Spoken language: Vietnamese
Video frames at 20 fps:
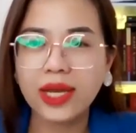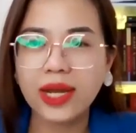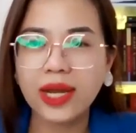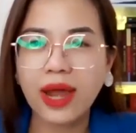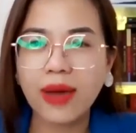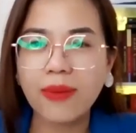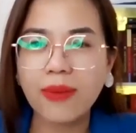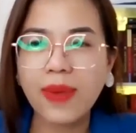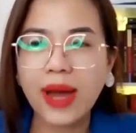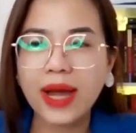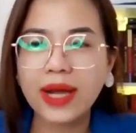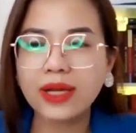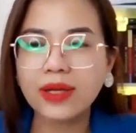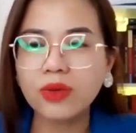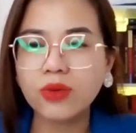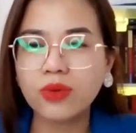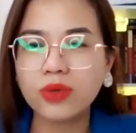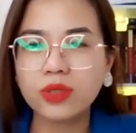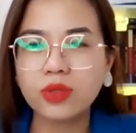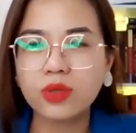là ba
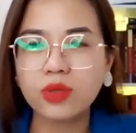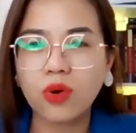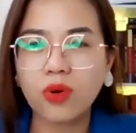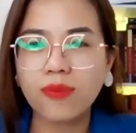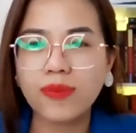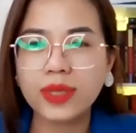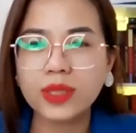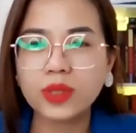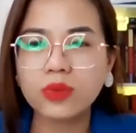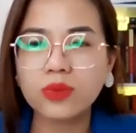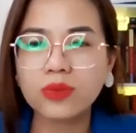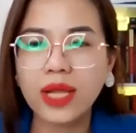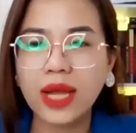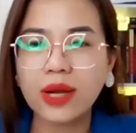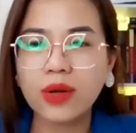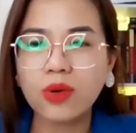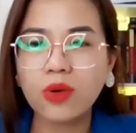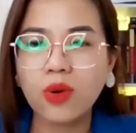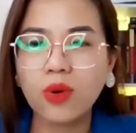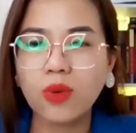cái quyển sổ mà chúng
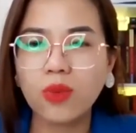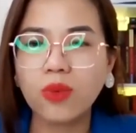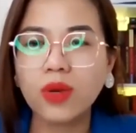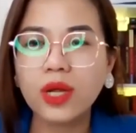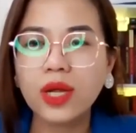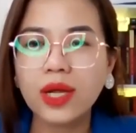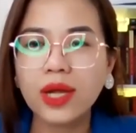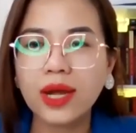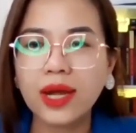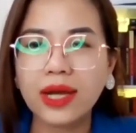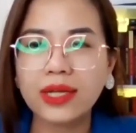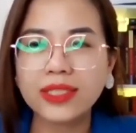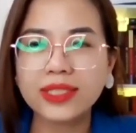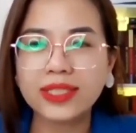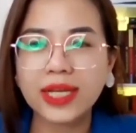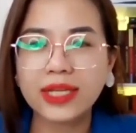ta cùng à,